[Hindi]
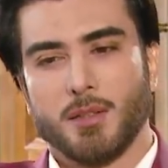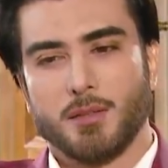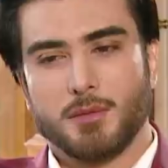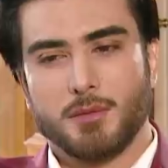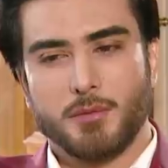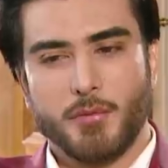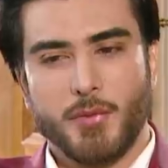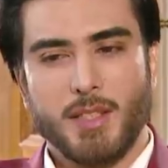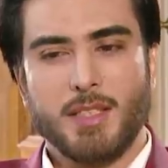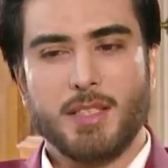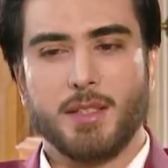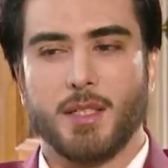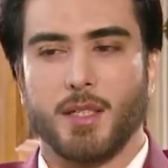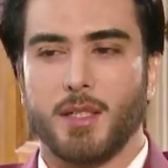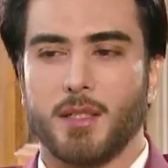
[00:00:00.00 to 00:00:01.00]

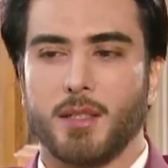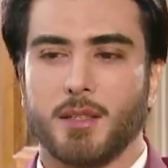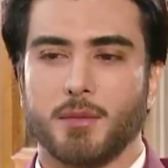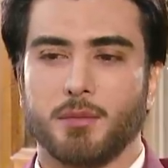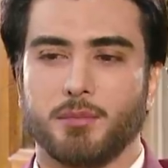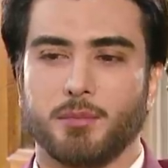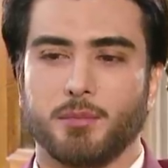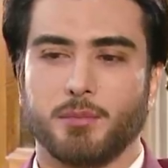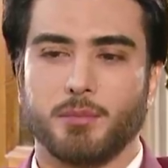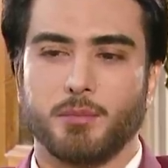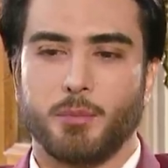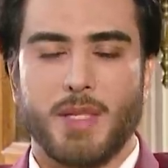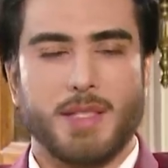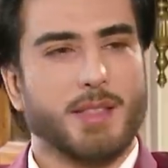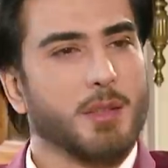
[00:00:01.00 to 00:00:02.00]
वेरी
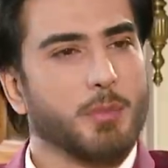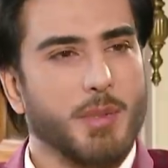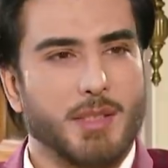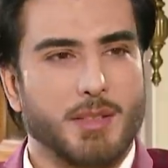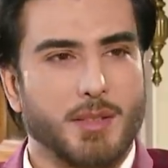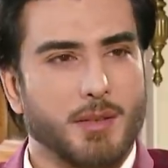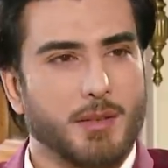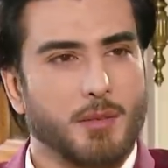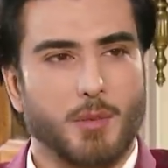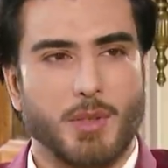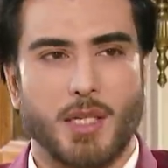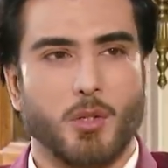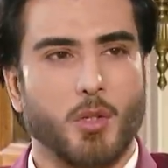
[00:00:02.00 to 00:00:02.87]
बेसिक पर्सन व्हेन आई